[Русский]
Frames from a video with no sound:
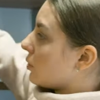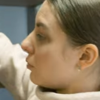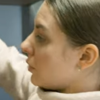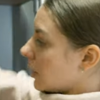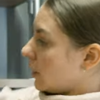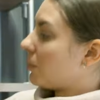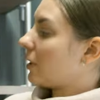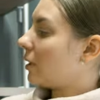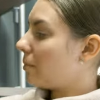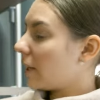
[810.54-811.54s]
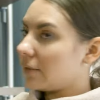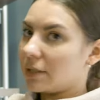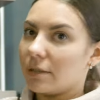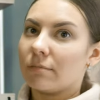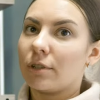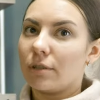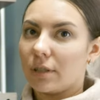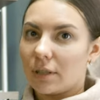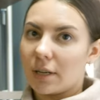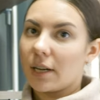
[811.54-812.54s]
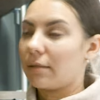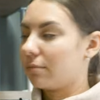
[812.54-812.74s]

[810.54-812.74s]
сузить, либо добавить. То есть такая